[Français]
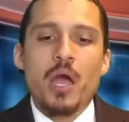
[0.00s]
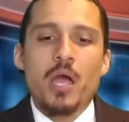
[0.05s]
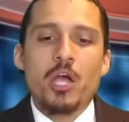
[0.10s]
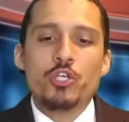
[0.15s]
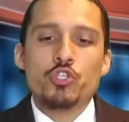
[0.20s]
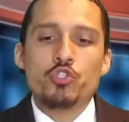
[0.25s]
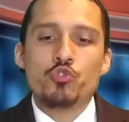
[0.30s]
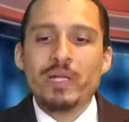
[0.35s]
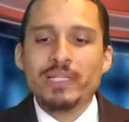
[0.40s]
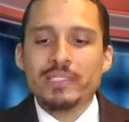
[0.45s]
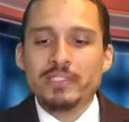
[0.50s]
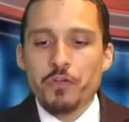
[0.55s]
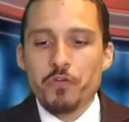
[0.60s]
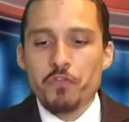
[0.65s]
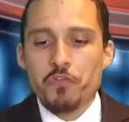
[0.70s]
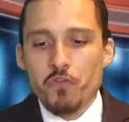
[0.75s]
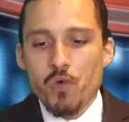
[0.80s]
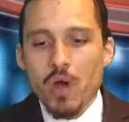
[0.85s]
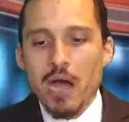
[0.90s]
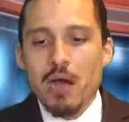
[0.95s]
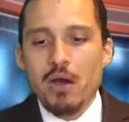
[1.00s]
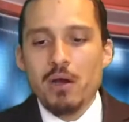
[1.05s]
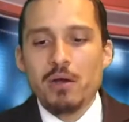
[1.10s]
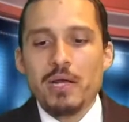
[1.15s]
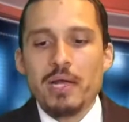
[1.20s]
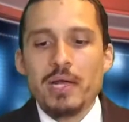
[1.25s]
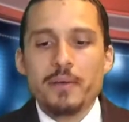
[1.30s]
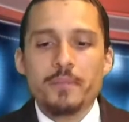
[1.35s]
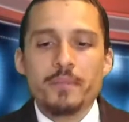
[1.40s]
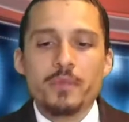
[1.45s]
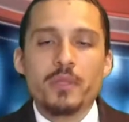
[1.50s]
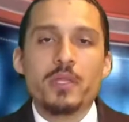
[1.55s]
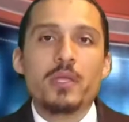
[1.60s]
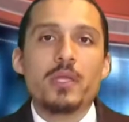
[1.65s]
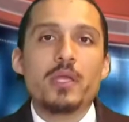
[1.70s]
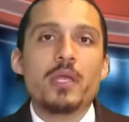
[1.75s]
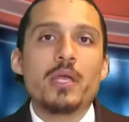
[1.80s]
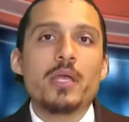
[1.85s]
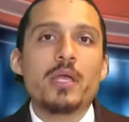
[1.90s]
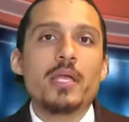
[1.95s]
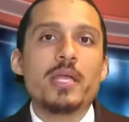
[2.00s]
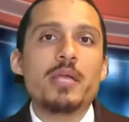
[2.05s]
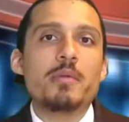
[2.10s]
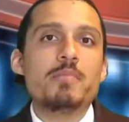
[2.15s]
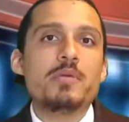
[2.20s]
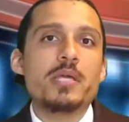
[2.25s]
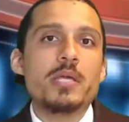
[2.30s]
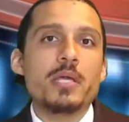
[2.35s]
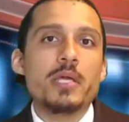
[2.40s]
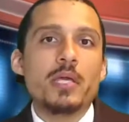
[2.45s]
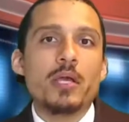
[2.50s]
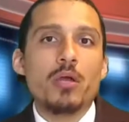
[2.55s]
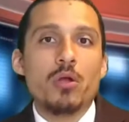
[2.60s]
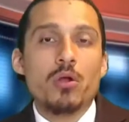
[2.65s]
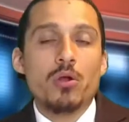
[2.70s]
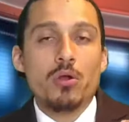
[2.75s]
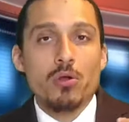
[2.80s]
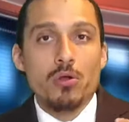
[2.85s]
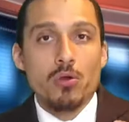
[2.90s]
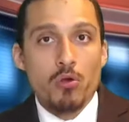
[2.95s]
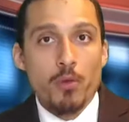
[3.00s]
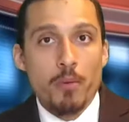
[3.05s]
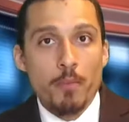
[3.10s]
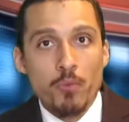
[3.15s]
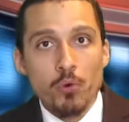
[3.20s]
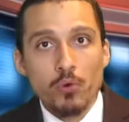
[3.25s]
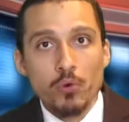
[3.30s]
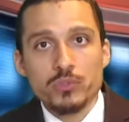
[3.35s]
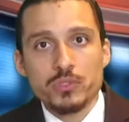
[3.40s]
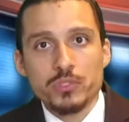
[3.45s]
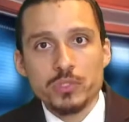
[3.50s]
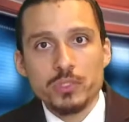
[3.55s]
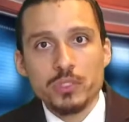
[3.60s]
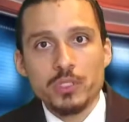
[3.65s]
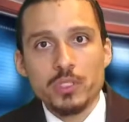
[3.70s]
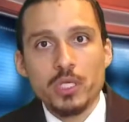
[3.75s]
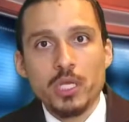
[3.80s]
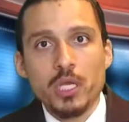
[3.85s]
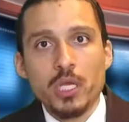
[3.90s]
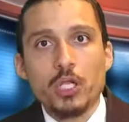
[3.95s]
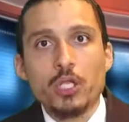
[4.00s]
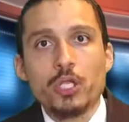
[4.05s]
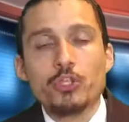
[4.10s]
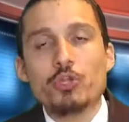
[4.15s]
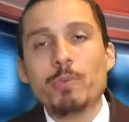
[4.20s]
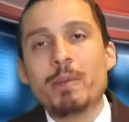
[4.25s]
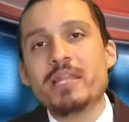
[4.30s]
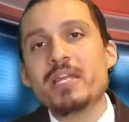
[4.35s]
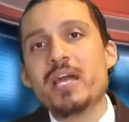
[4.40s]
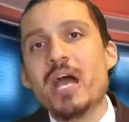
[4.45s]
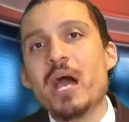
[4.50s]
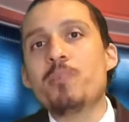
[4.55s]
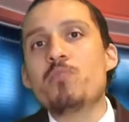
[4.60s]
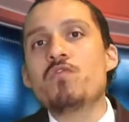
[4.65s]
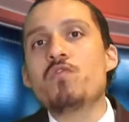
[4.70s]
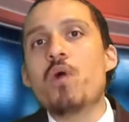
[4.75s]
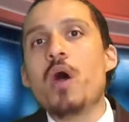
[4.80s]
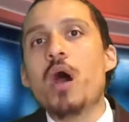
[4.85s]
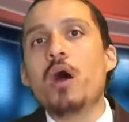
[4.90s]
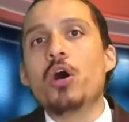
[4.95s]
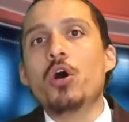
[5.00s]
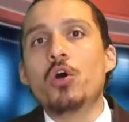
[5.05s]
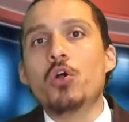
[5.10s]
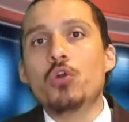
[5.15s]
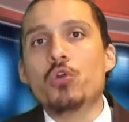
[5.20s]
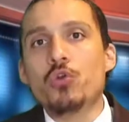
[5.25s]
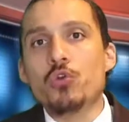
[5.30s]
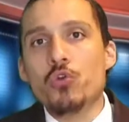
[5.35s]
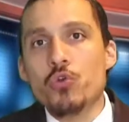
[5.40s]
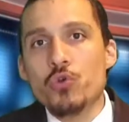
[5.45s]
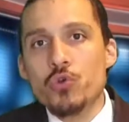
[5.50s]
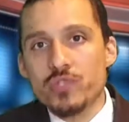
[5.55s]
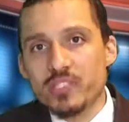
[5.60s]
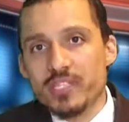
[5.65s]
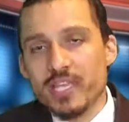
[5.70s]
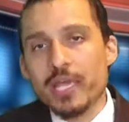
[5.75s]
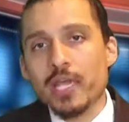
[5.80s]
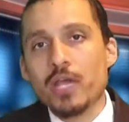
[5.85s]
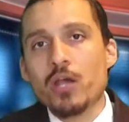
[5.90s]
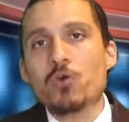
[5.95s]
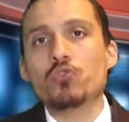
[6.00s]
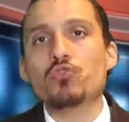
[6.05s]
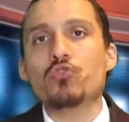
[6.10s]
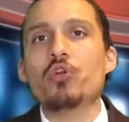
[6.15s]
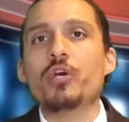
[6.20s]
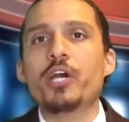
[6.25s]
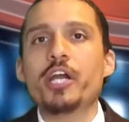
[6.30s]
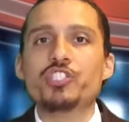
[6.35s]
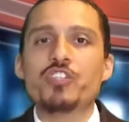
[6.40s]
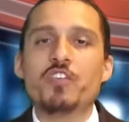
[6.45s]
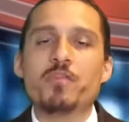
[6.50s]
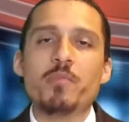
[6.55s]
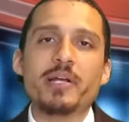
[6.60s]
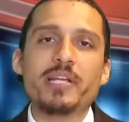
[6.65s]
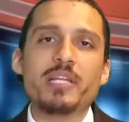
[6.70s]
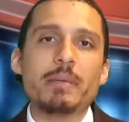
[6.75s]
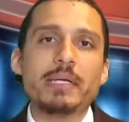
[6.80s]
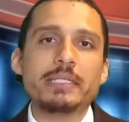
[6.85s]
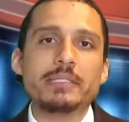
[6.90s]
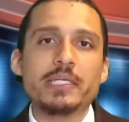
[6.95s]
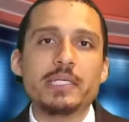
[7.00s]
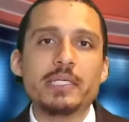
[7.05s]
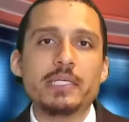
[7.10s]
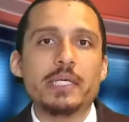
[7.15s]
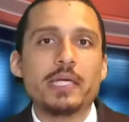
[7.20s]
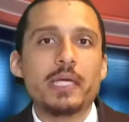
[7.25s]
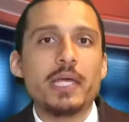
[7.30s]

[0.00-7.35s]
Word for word: souhaite voir eh bien, le monde de manière à pouvoir lutter contre le réchauffement climatique,